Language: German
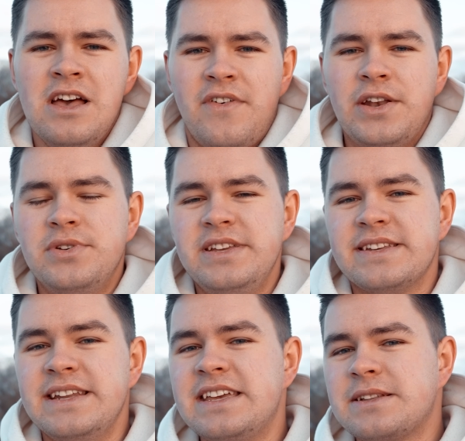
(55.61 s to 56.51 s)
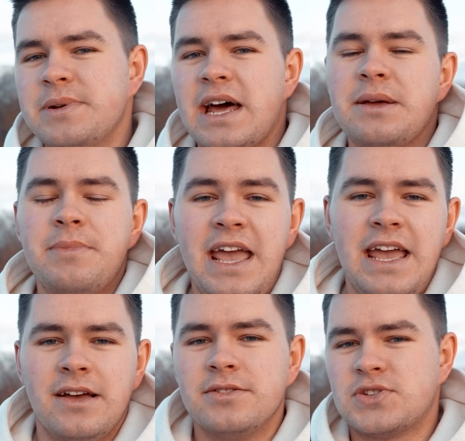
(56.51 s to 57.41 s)
wenn du diese nicht mit einem
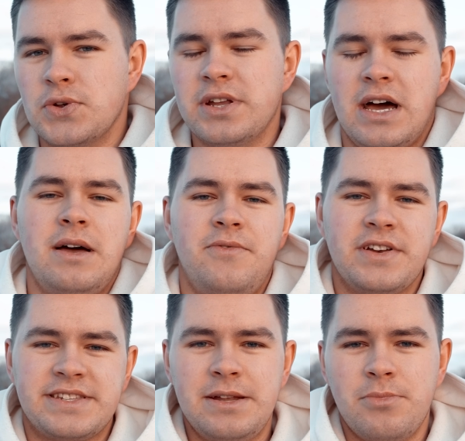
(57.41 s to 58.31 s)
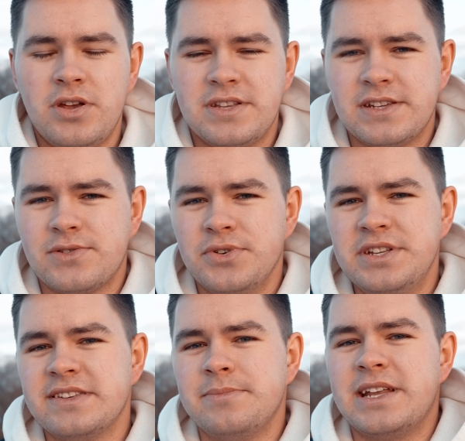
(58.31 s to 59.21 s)
E-Zünder versehen möchtest und
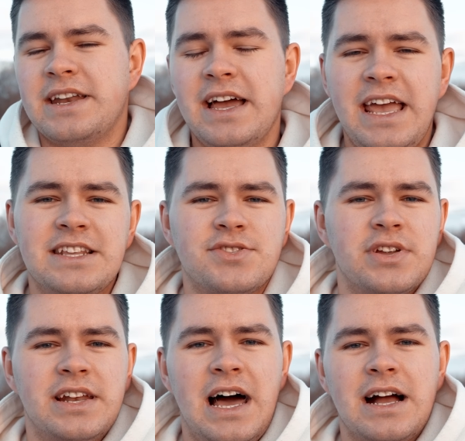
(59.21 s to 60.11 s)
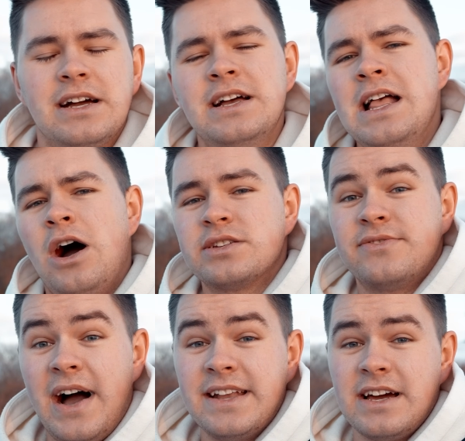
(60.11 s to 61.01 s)
diese mit einer E-Zündanlage
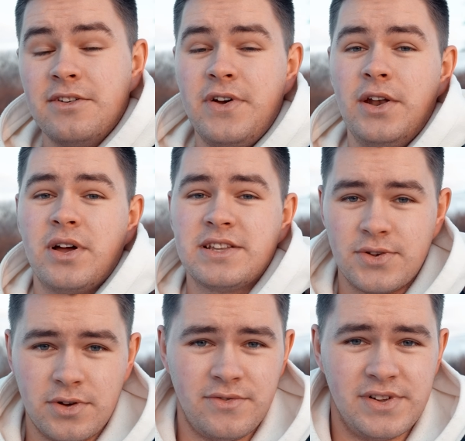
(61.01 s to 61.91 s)
aus weiterer Entfernung entzünden